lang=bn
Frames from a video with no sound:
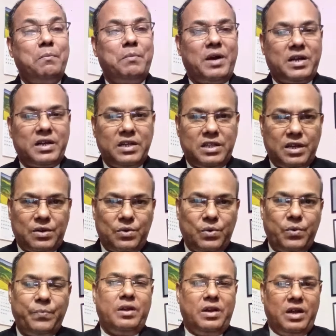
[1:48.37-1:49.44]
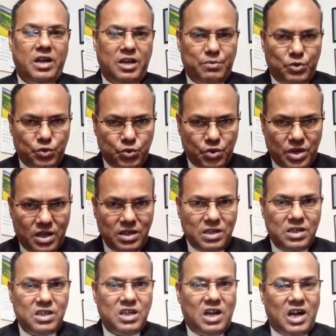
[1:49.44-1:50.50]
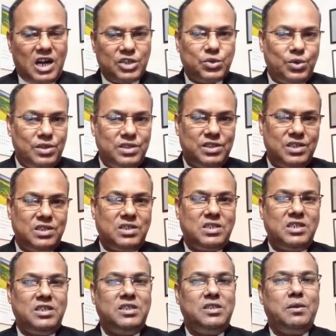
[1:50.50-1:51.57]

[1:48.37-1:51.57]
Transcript: বাকি থাকলো হ্যাঁ বন্ধুরা আসল জিনিসটি